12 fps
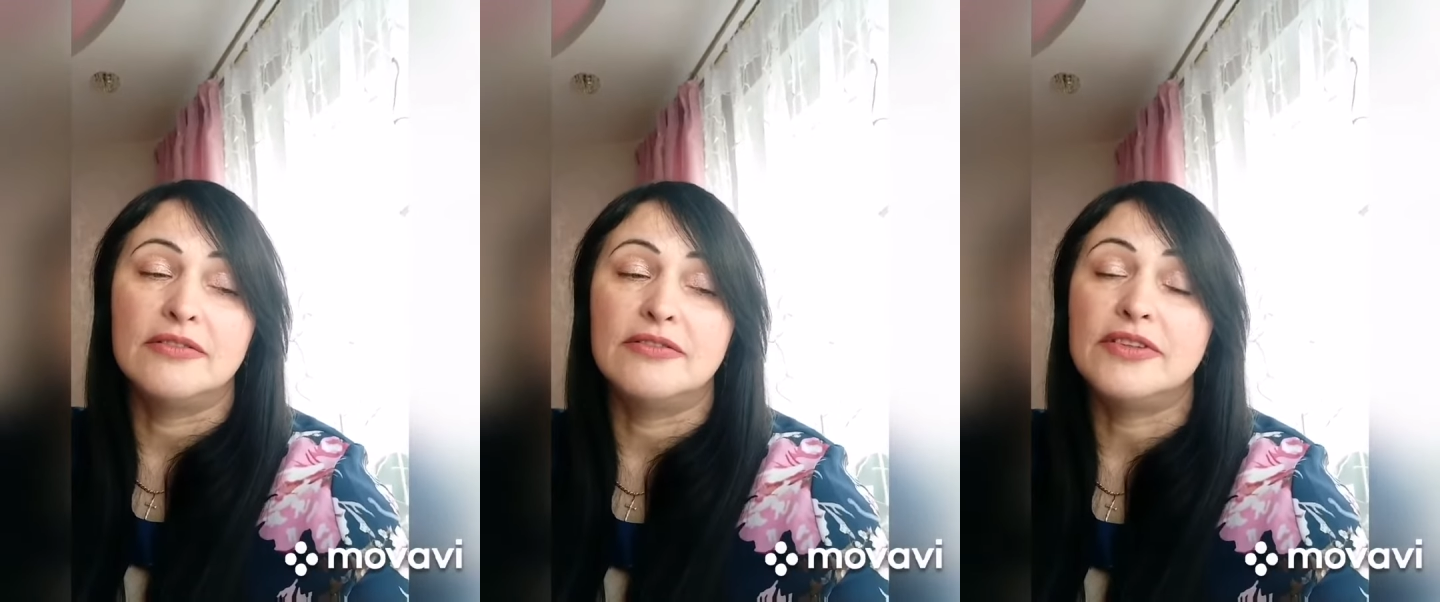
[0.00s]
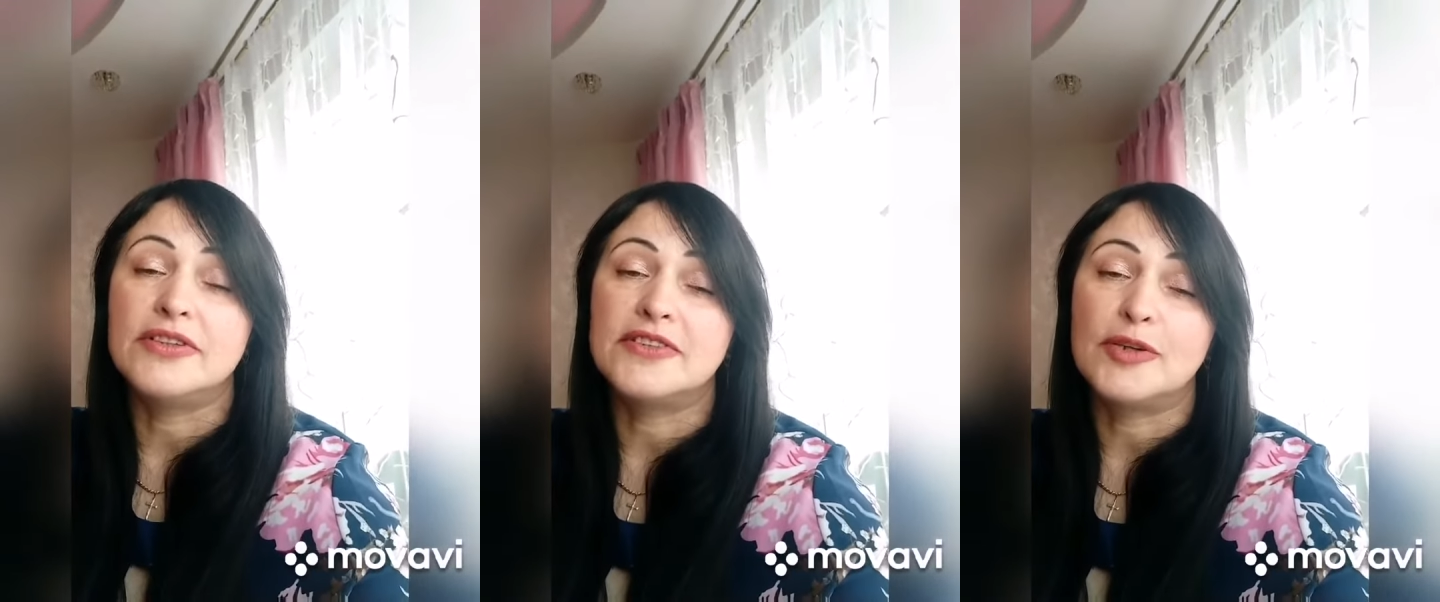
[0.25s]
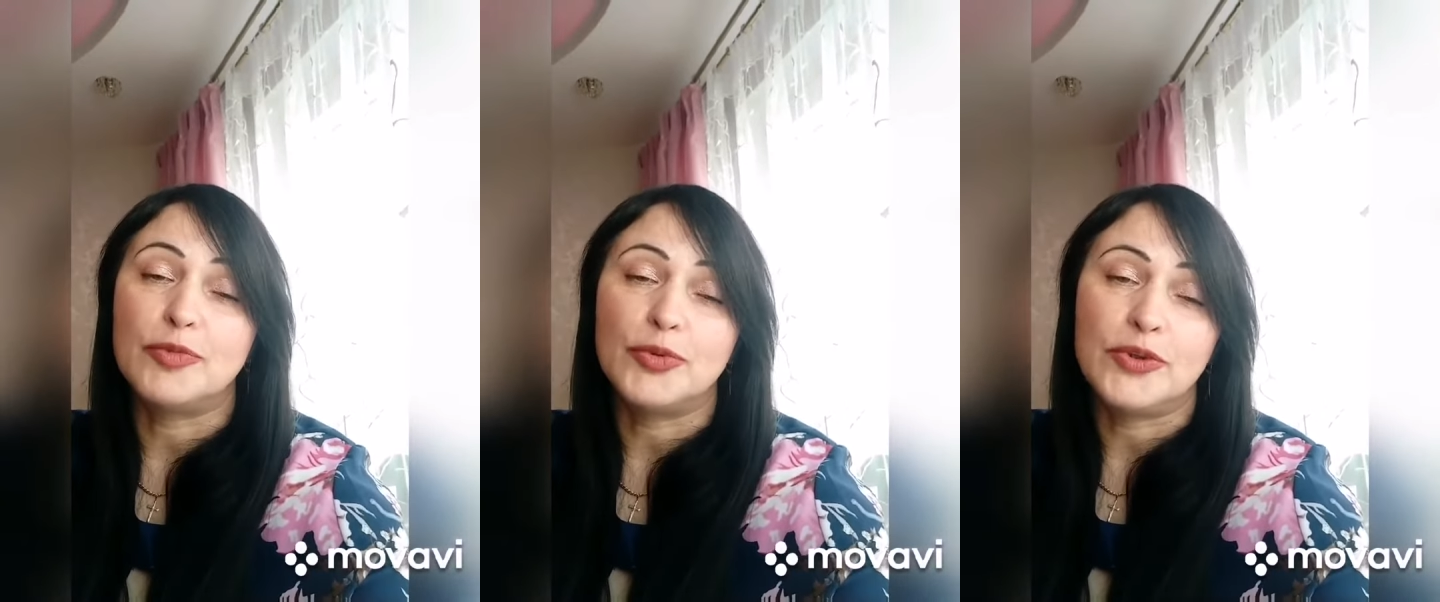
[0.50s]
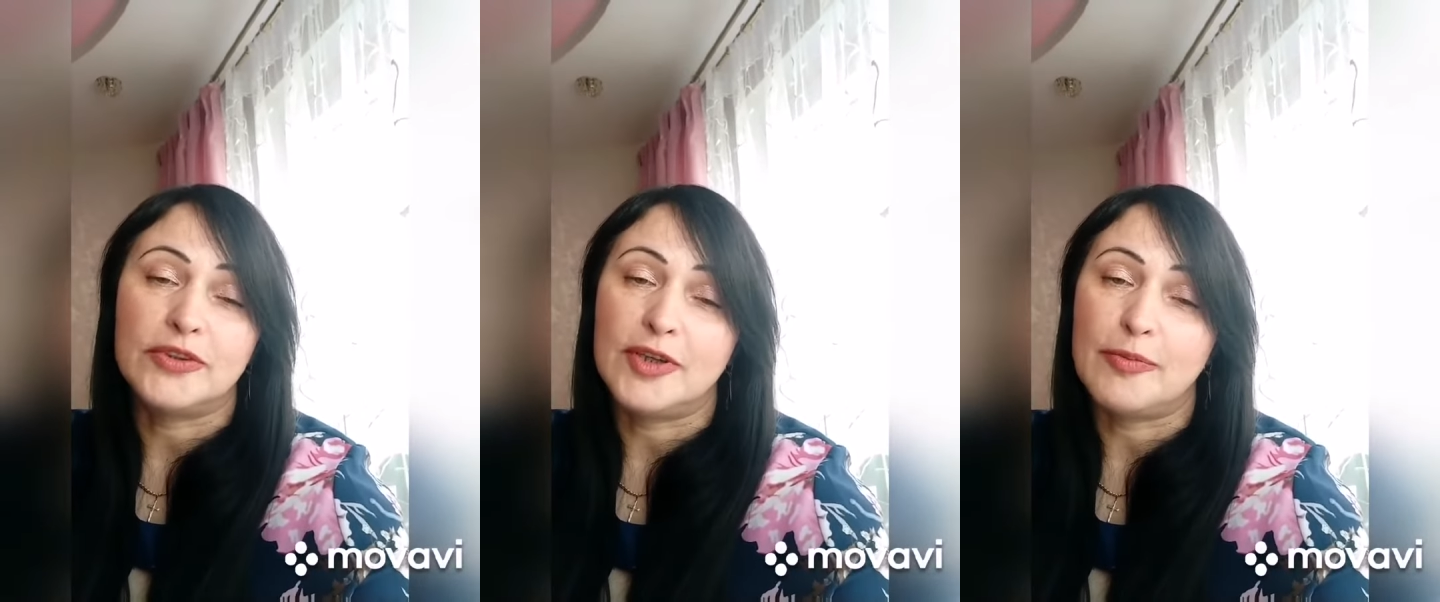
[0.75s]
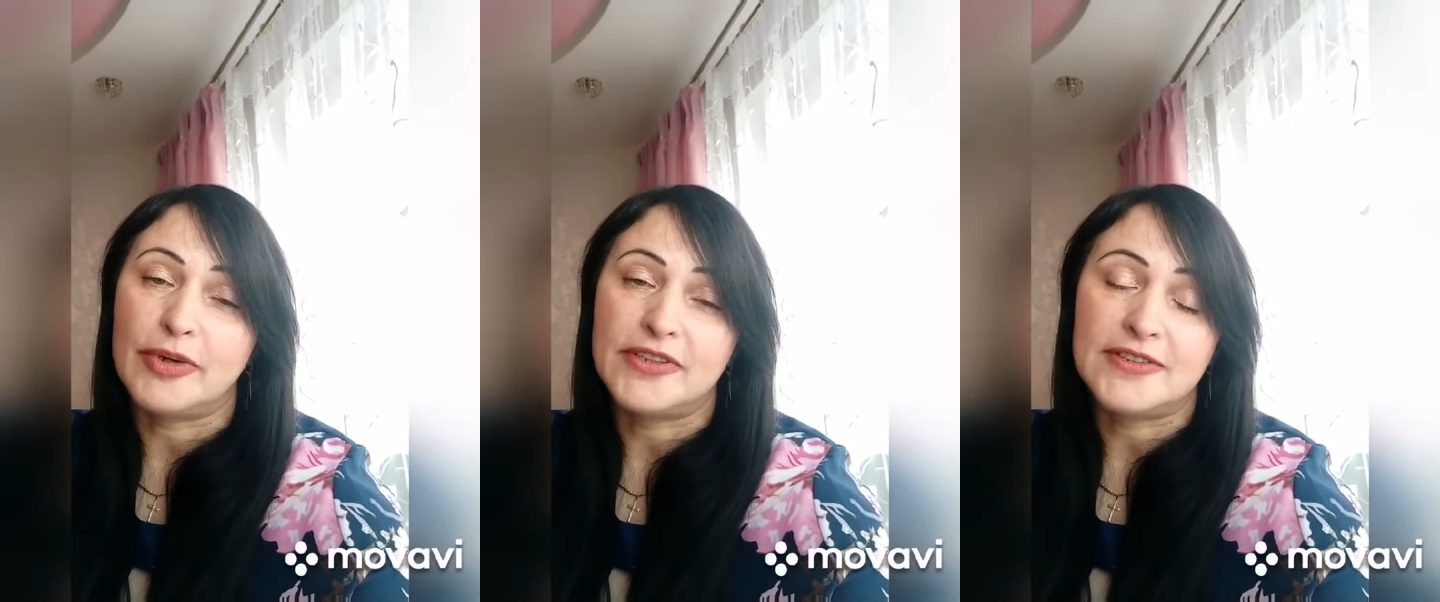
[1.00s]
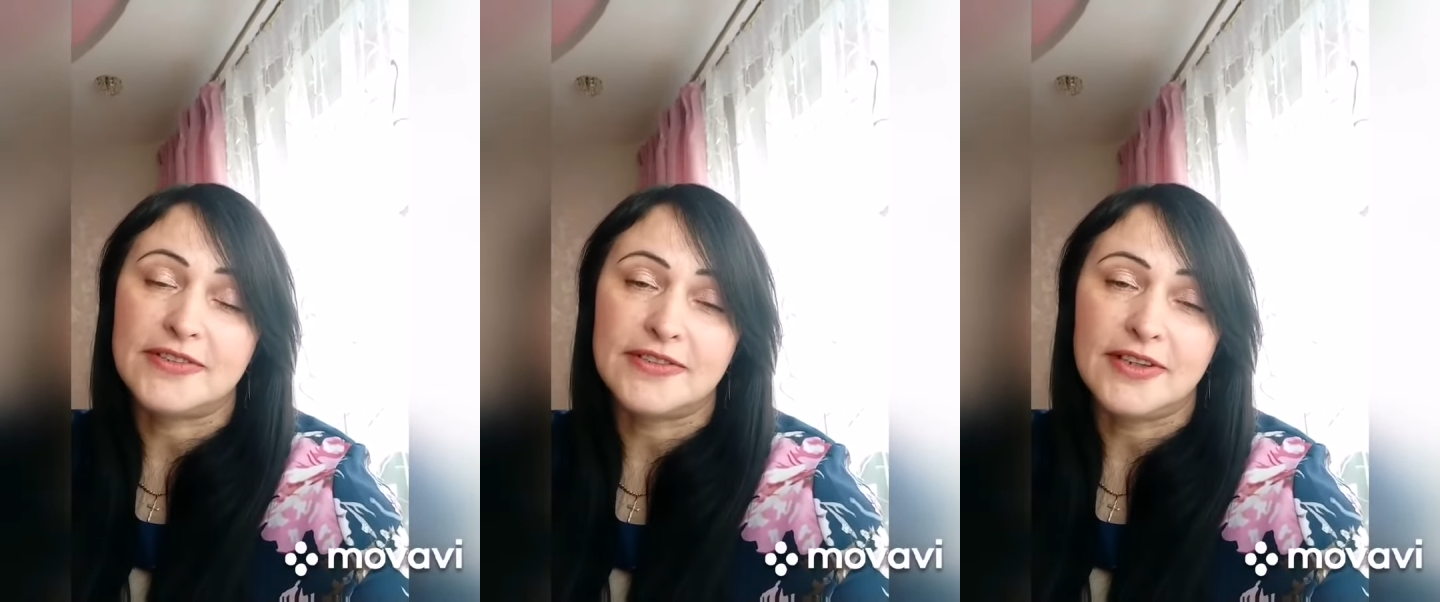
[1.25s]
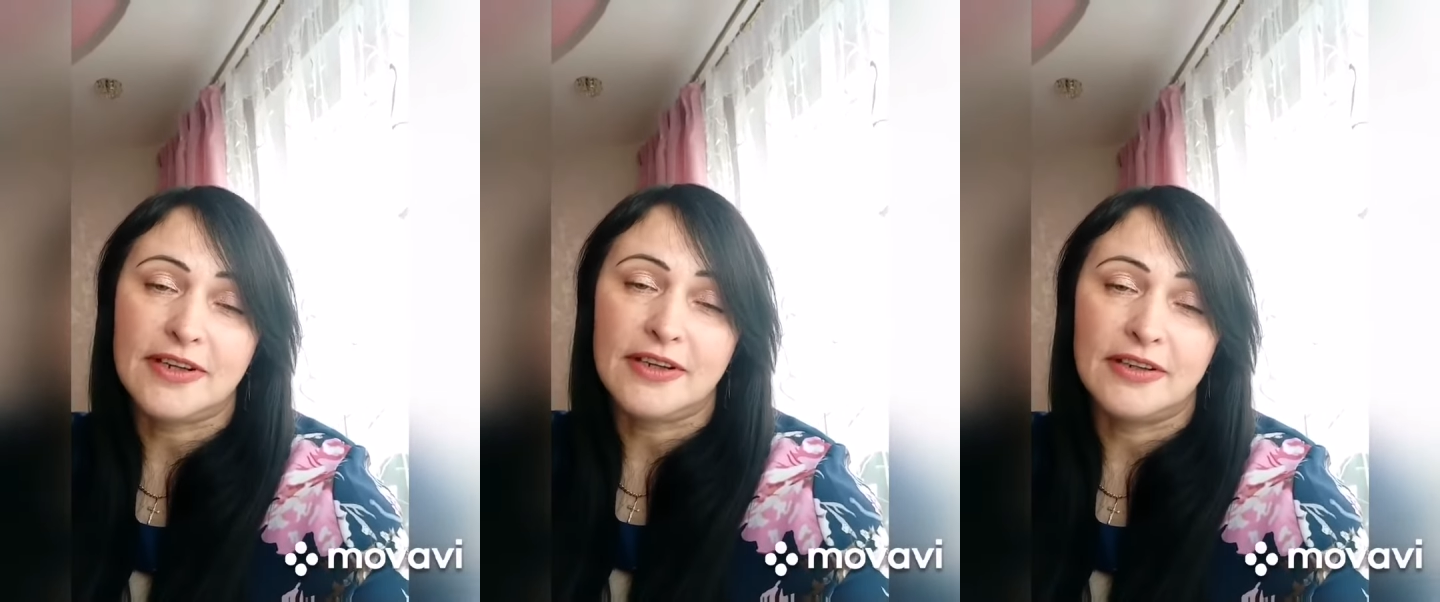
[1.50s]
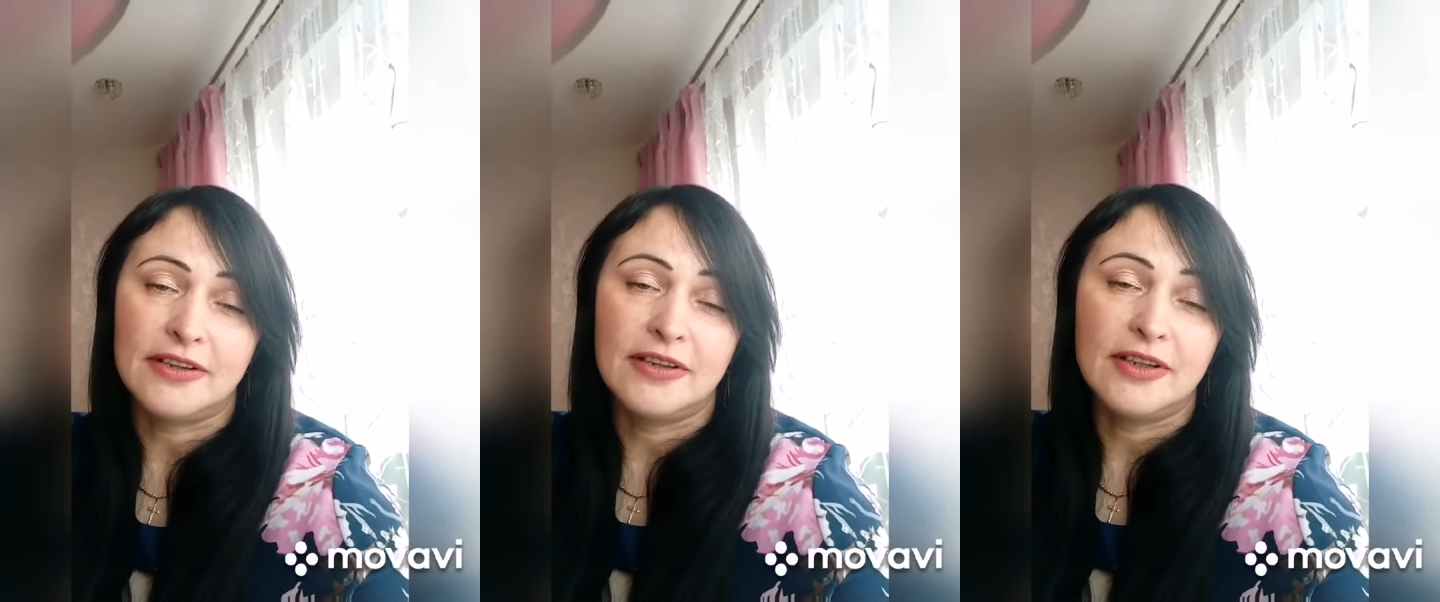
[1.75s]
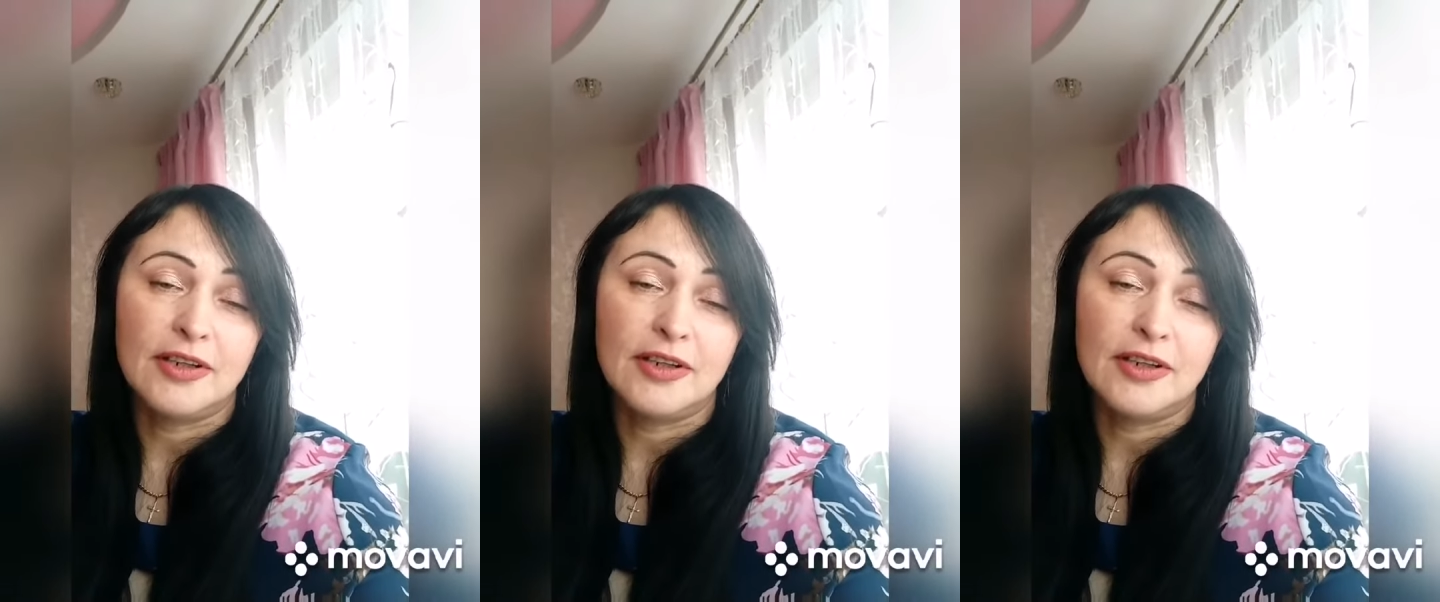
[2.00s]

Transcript: В их запутанной постели